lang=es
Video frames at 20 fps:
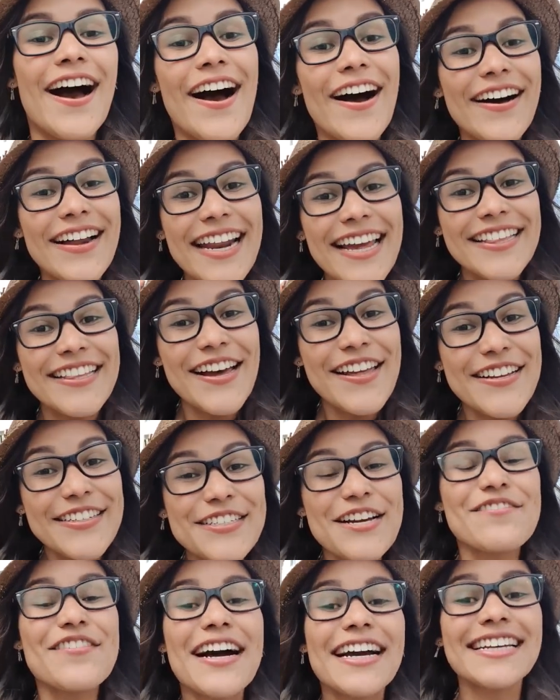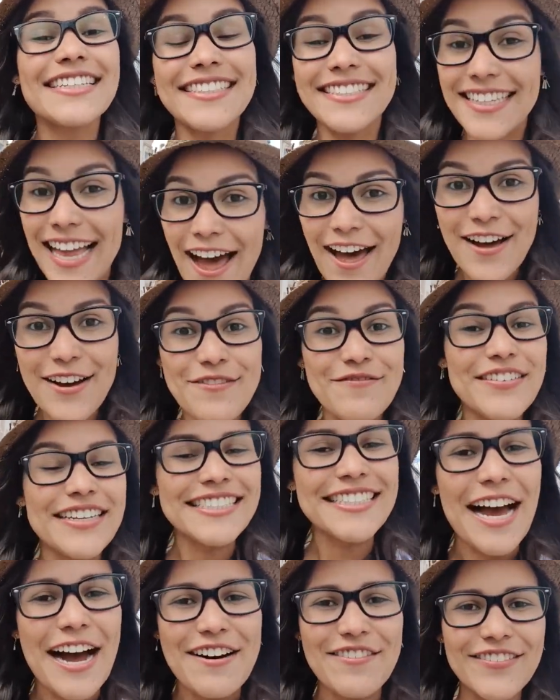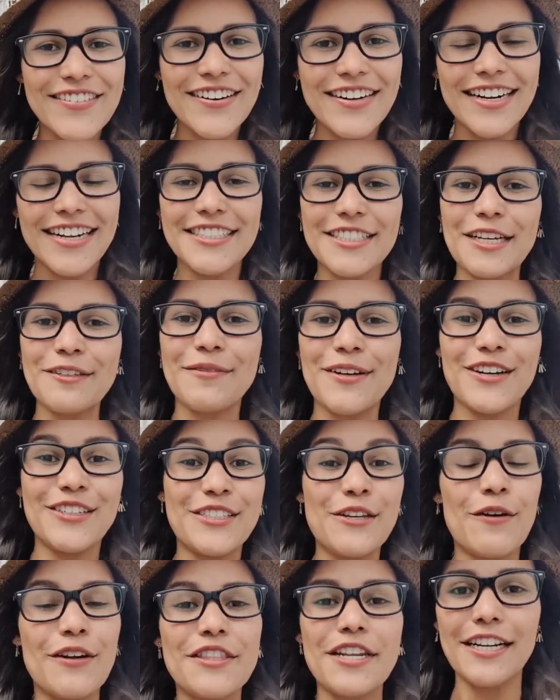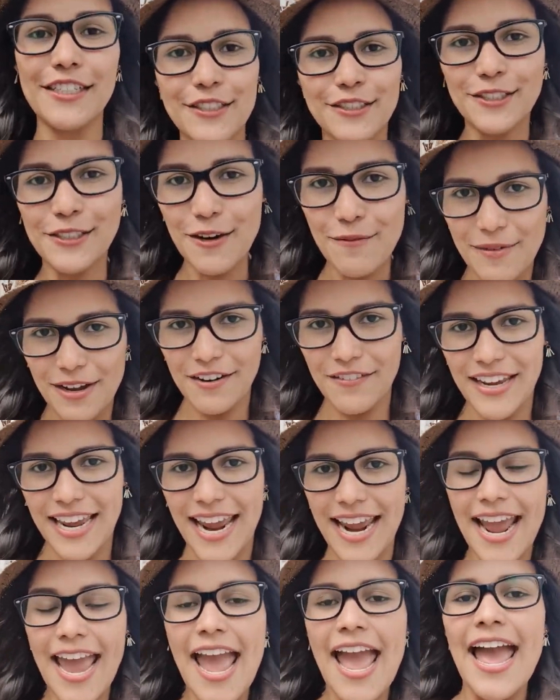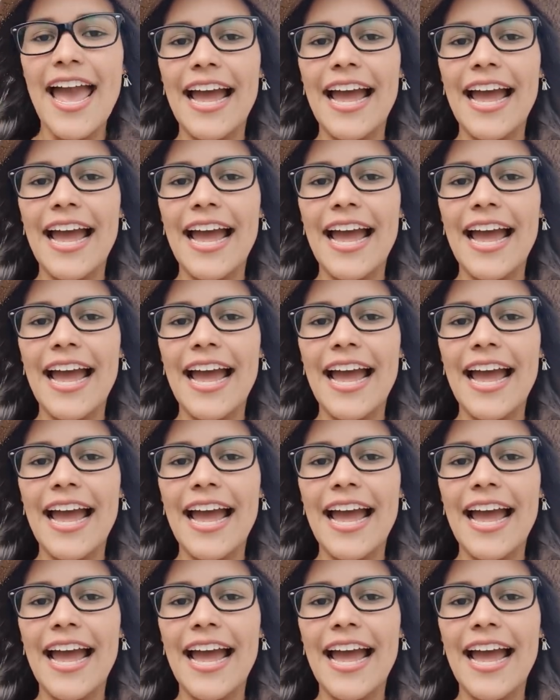Hola a todos, ¿cómo han estado mis amores? Espero se encuentren súper bien.